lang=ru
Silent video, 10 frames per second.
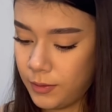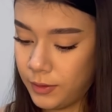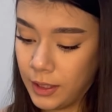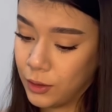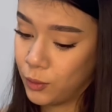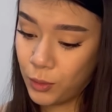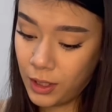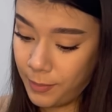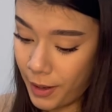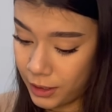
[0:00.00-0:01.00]
Я
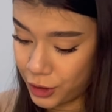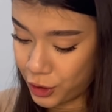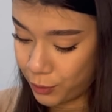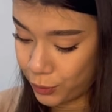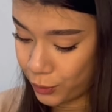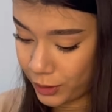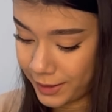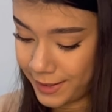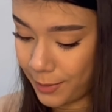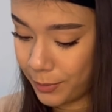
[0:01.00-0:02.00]
думала, палочки будут
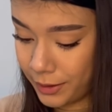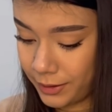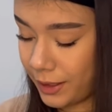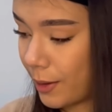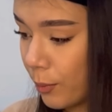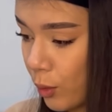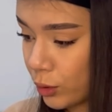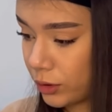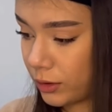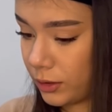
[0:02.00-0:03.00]
хотя бы
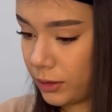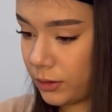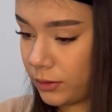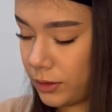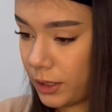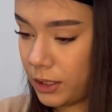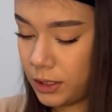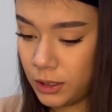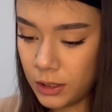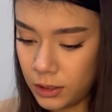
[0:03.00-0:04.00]
обмотаны
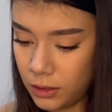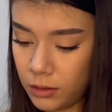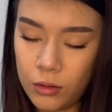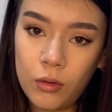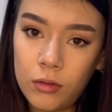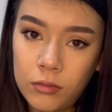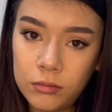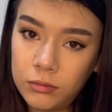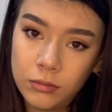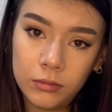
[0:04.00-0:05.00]
резинкой, но
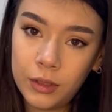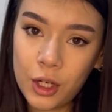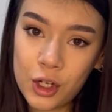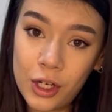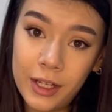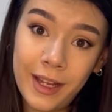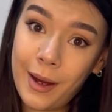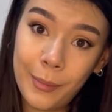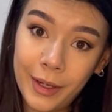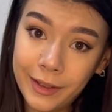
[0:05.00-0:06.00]
решили не
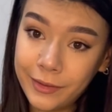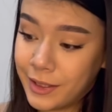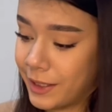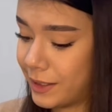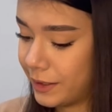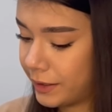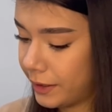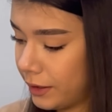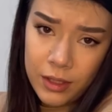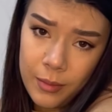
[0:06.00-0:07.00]
обматывать
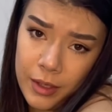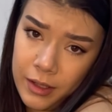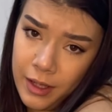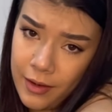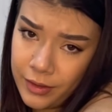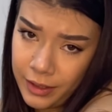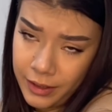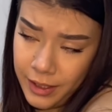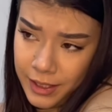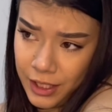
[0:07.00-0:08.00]
резинкой. Самое главное, это
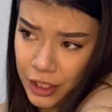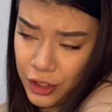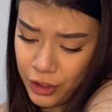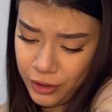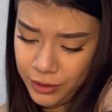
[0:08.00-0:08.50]
казанчик